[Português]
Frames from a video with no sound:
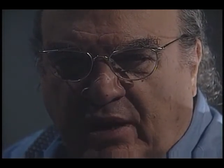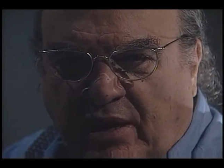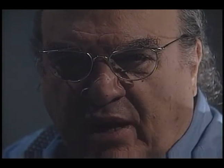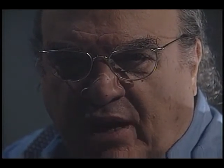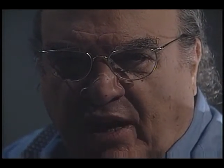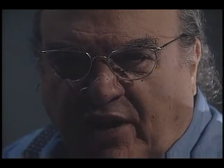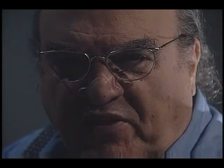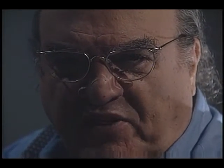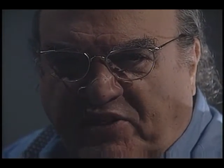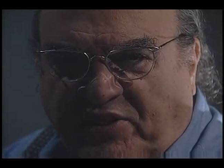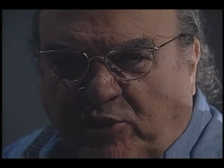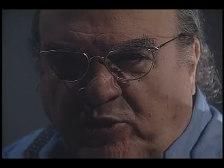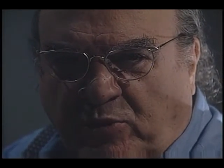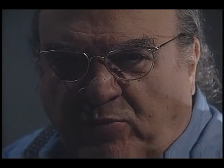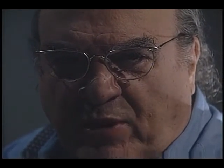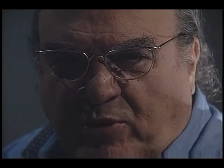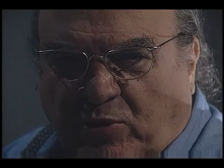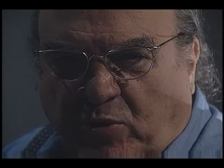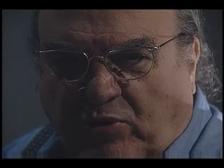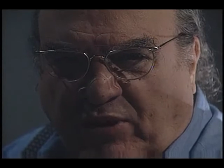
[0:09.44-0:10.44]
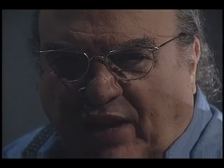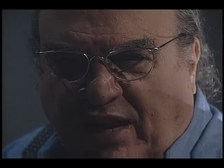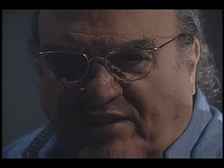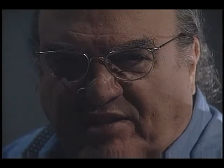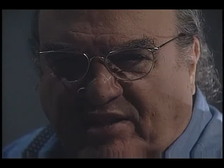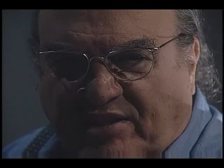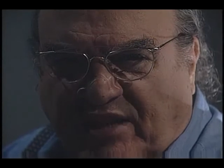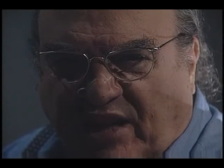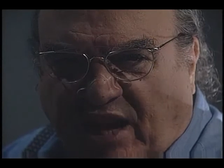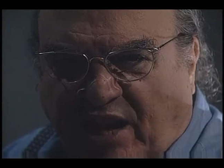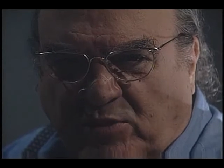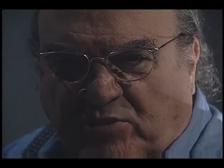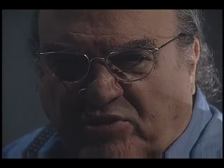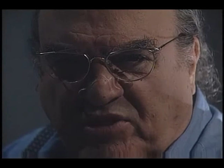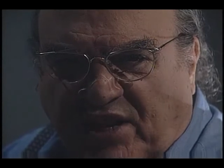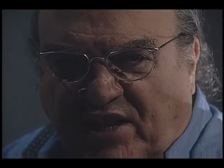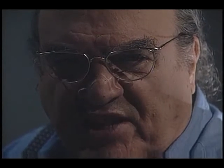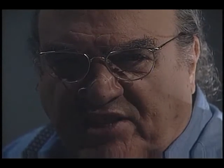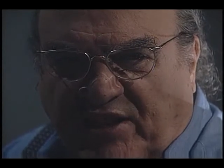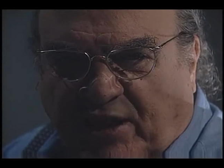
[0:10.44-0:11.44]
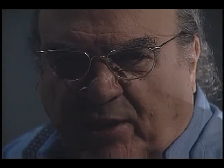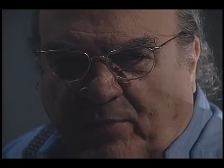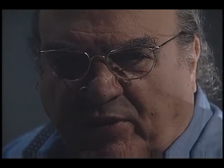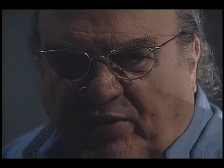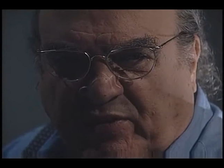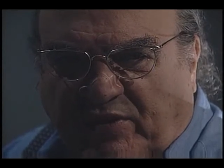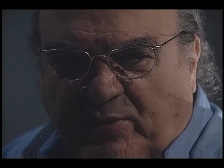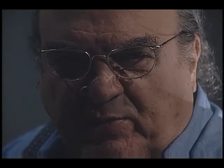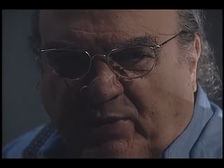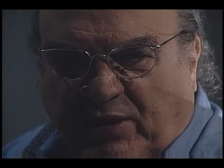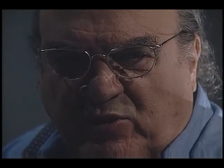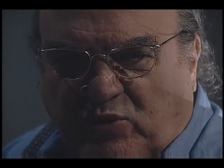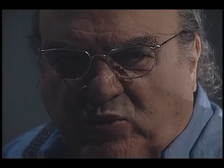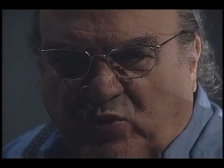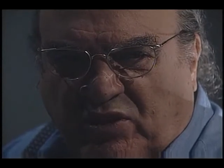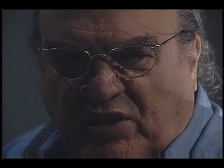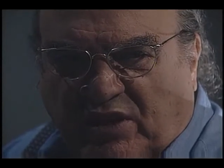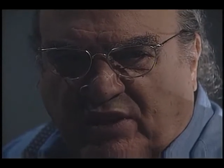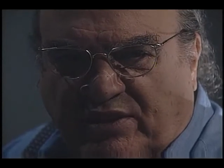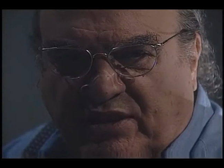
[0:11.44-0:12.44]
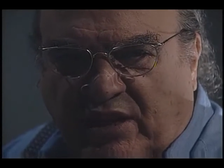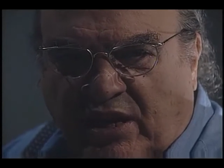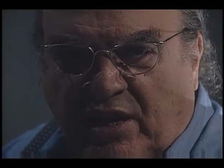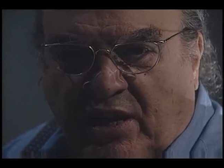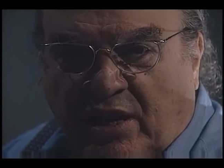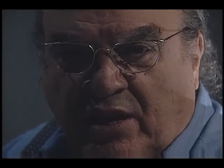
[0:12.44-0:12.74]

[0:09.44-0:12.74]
Revestindo uma couraça de raios laser à prova de bazucas,